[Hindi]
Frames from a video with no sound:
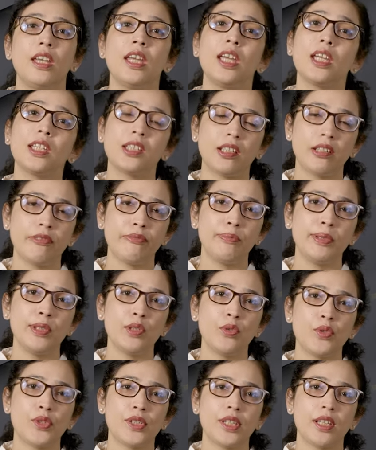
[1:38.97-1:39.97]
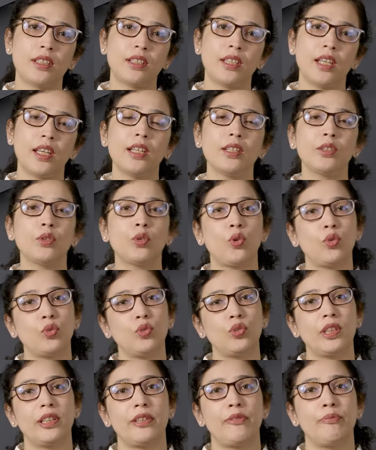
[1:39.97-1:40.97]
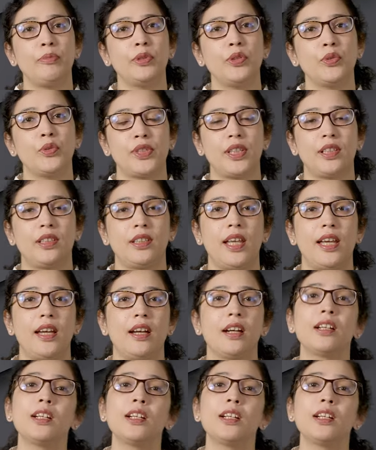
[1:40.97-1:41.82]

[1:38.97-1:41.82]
एक तरफ भी हो सकता है दोनों तरफ भी हो सकता है